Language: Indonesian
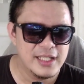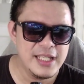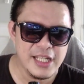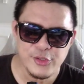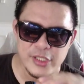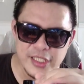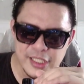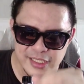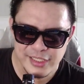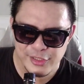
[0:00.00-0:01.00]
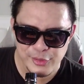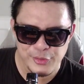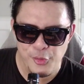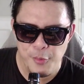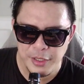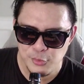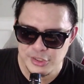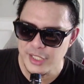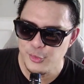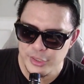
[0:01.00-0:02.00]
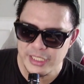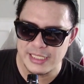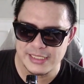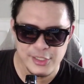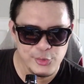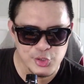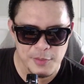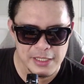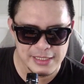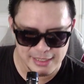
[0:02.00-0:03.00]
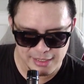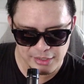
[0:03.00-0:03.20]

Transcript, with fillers: Kira-kira itu ini ini ngomongin musiknya unik guys ya. Gue suka banget ya.